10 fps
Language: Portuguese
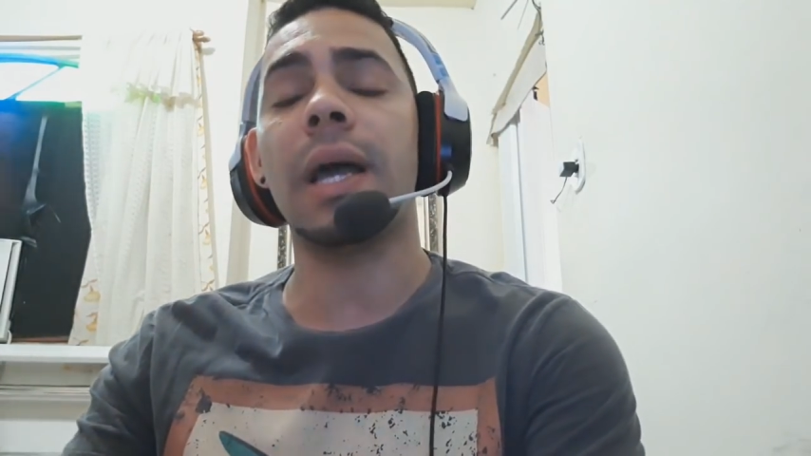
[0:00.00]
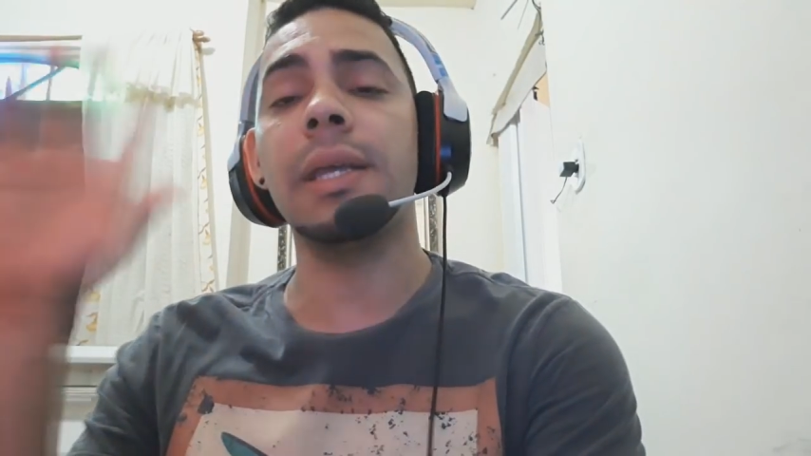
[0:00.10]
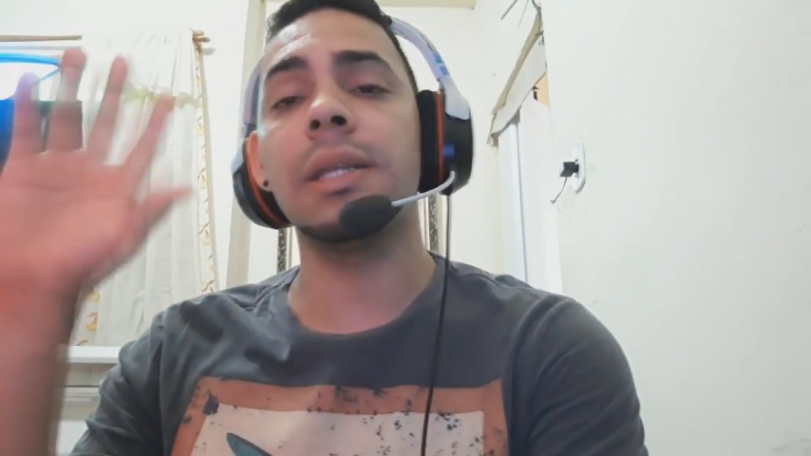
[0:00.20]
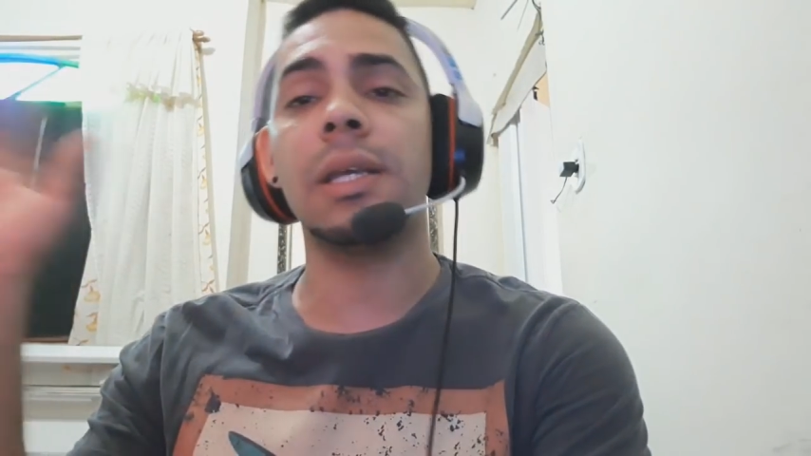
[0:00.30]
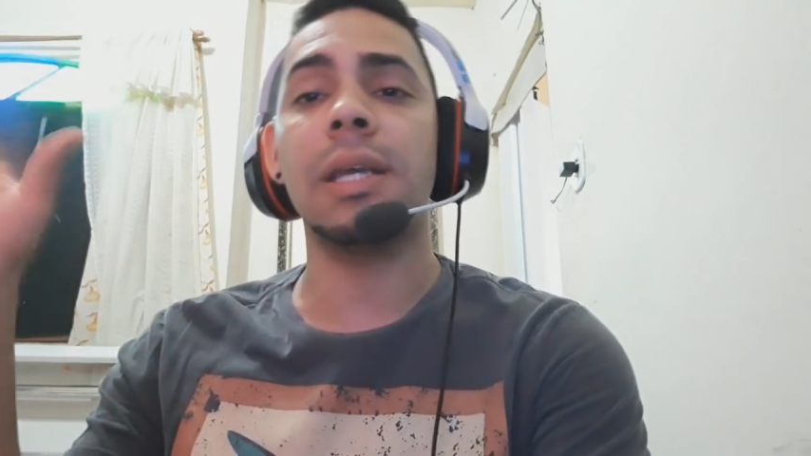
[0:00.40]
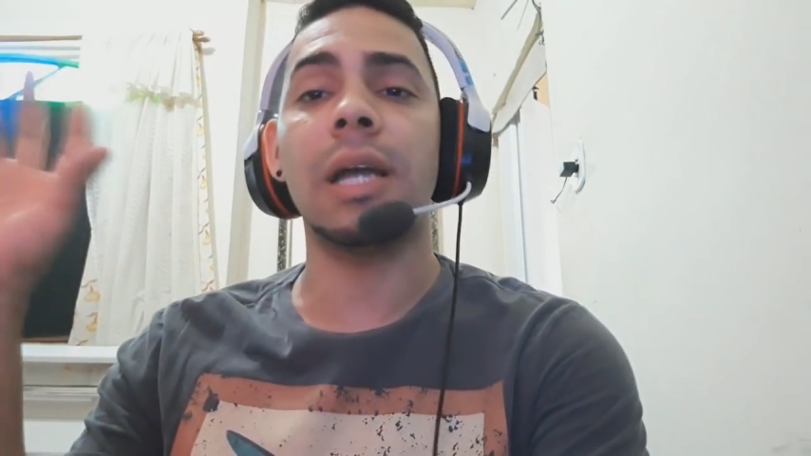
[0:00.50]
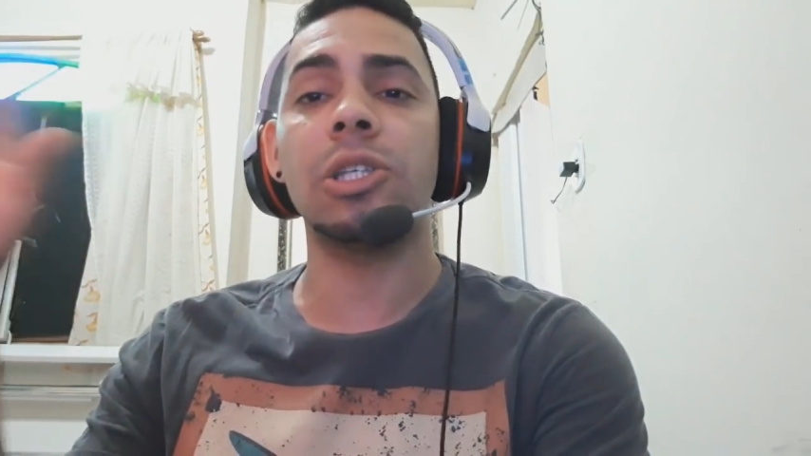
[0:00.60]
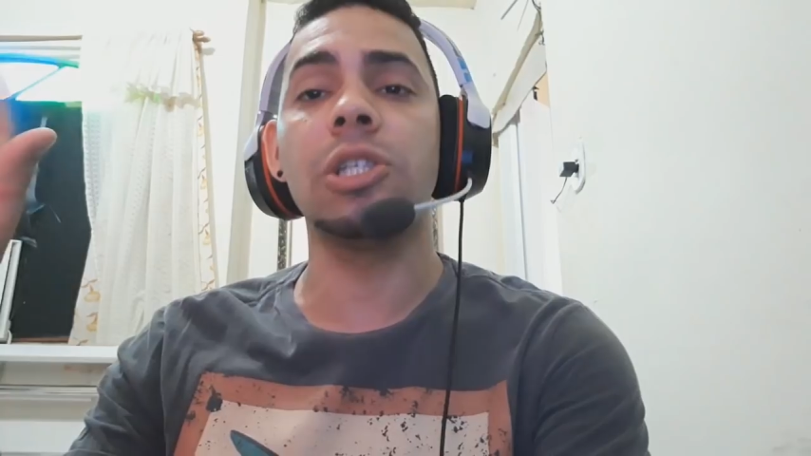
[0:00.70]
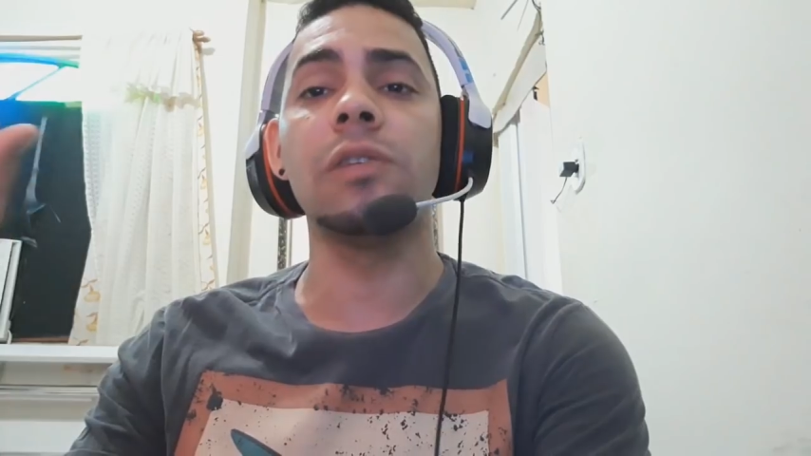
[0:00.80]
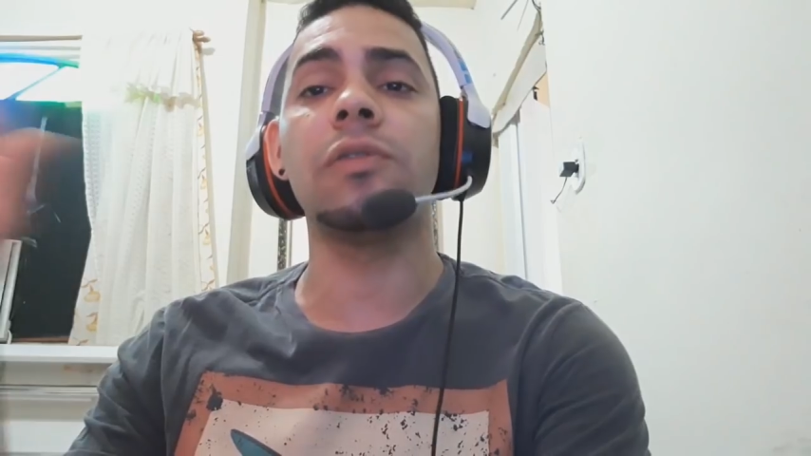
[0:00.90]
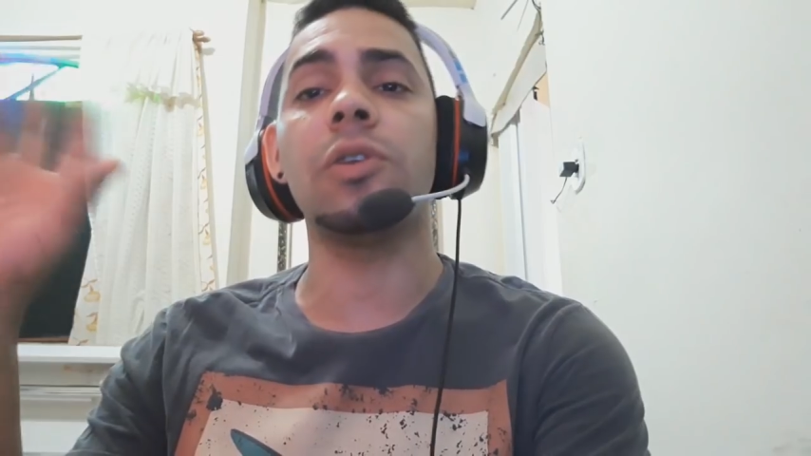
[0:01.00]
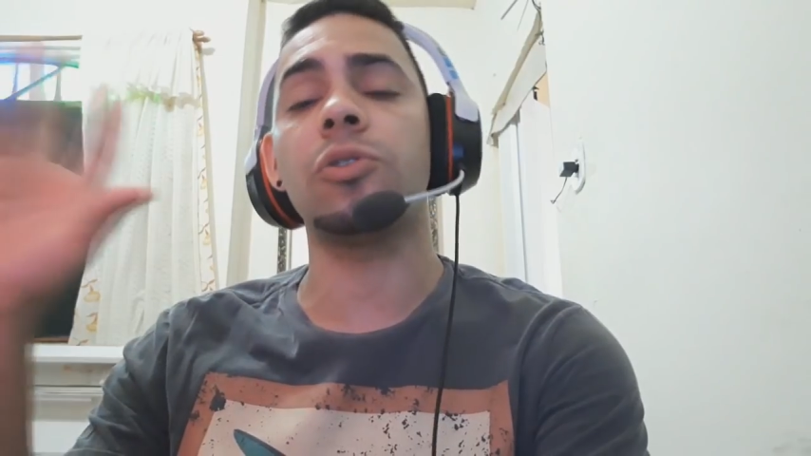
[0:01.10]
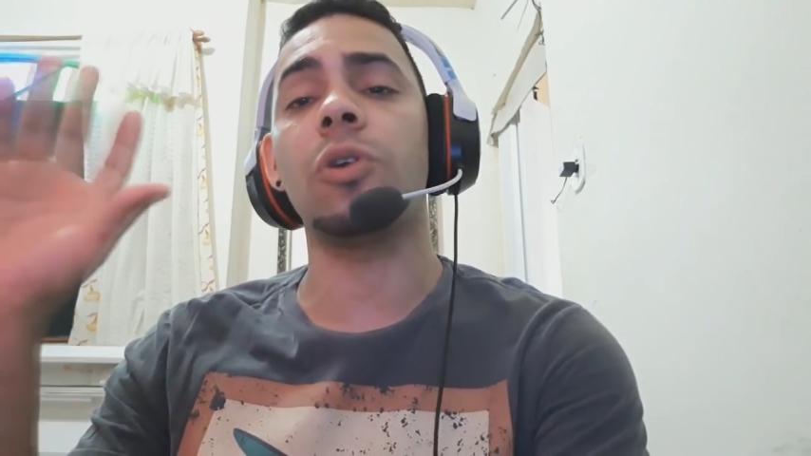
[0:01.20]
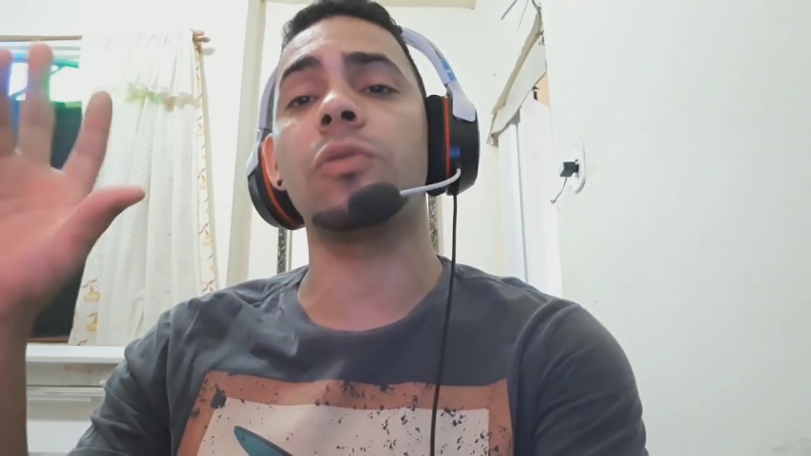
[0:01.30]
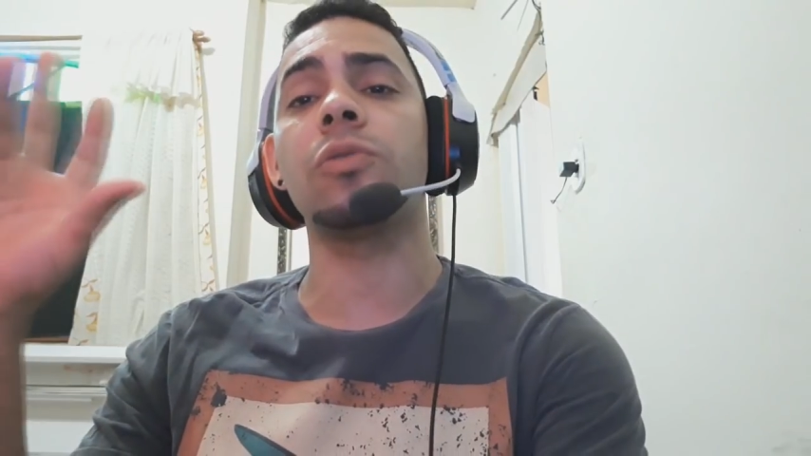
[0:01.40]
ainda que é ativo, eu
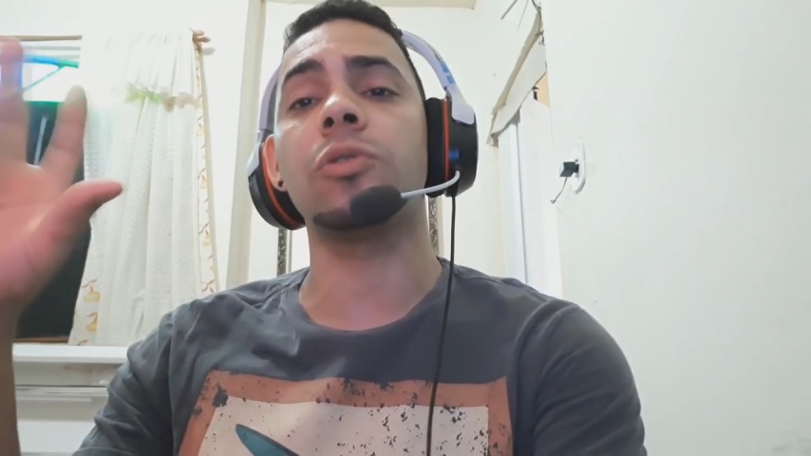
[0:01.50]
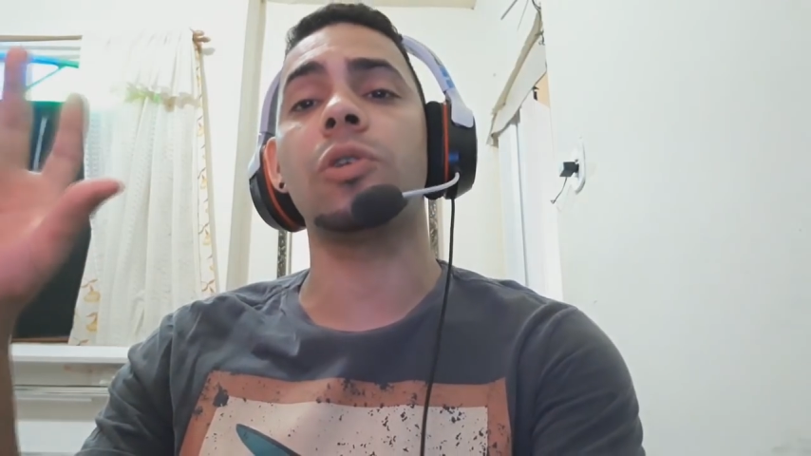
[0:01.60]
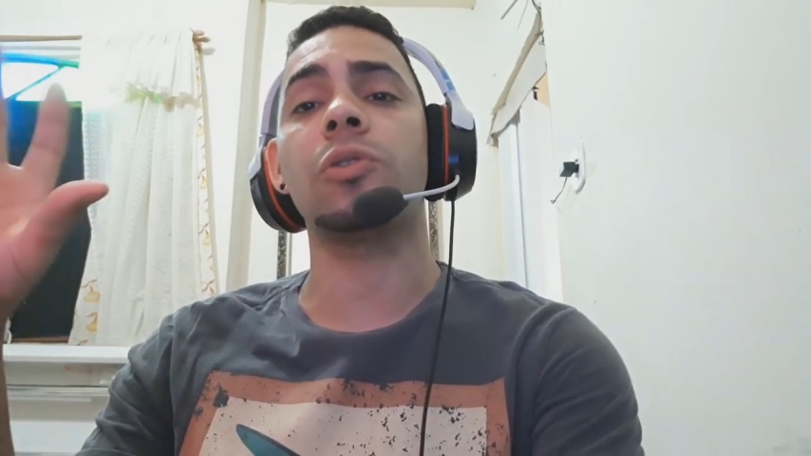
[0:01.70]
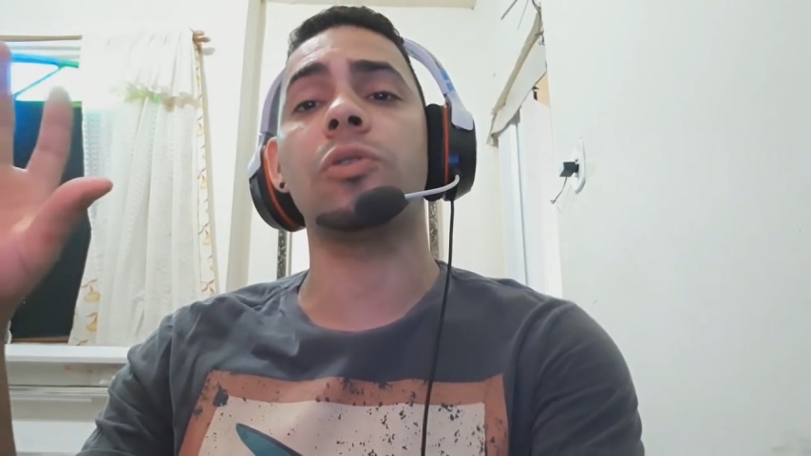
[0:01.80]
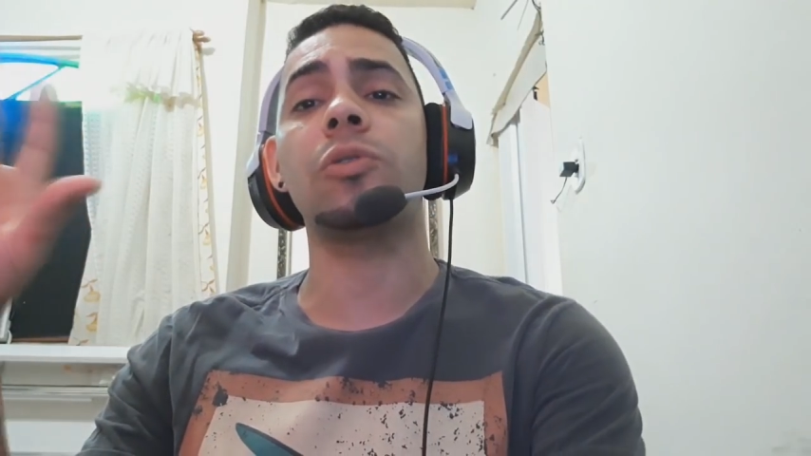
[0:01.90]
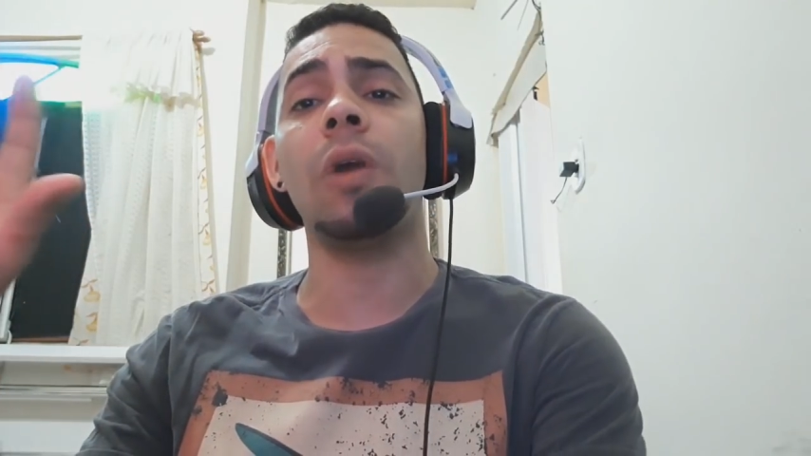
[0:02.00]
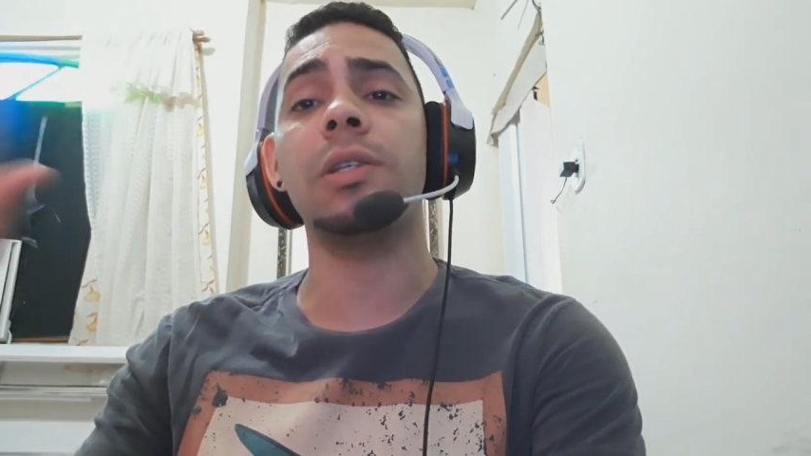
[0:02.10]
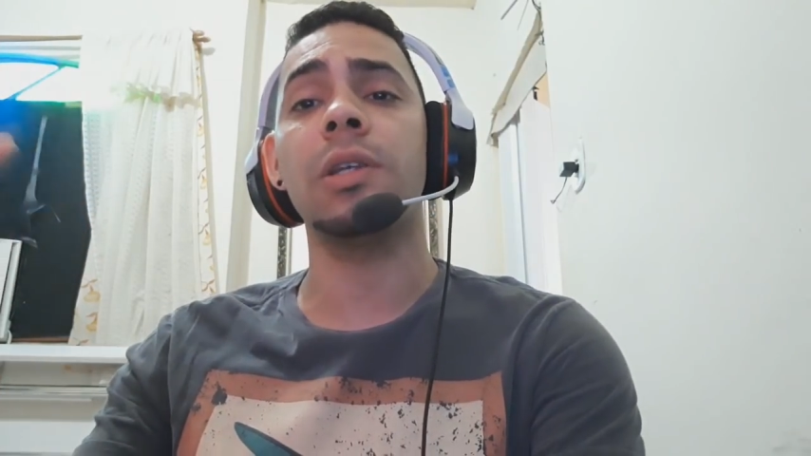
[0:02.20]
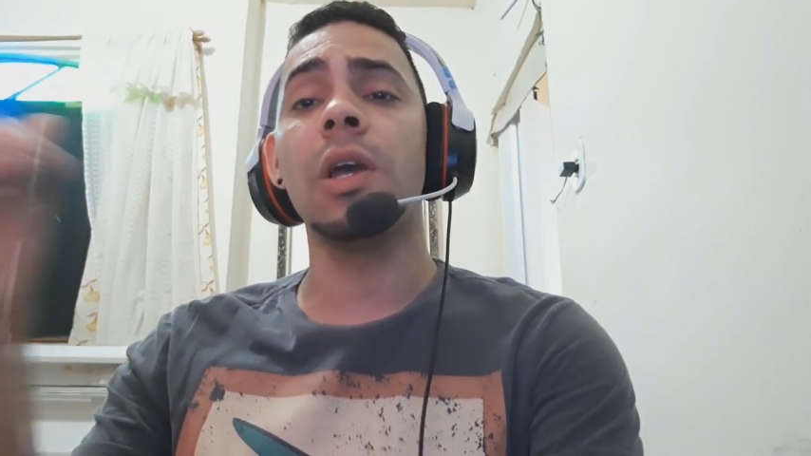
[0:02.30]
jogo nos dois consoles,